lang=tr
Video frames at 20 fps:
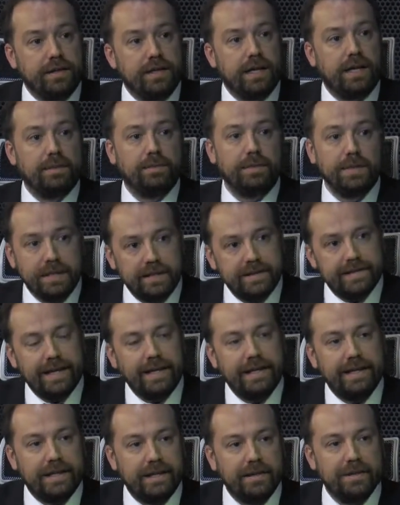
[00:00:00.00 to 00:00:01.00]
Yani bir
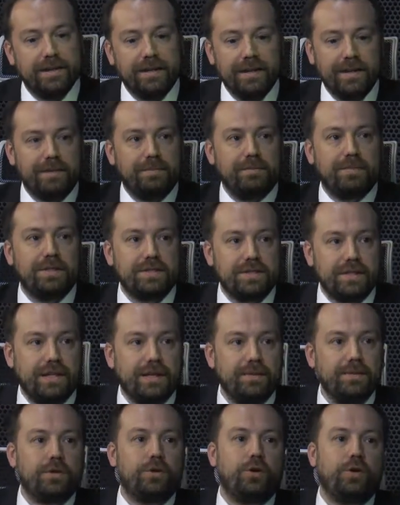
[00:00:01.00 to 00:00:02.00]
niteliğini evet
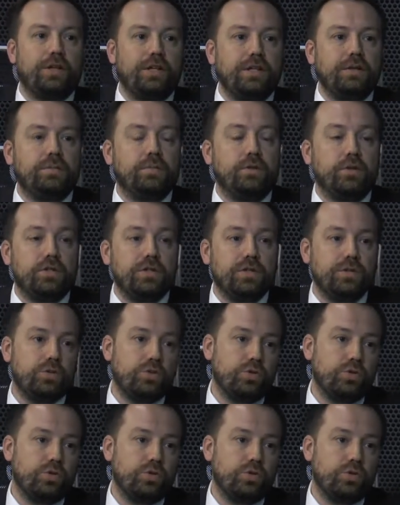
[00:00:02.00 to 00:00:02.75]
masaya bir koyalım bu işin.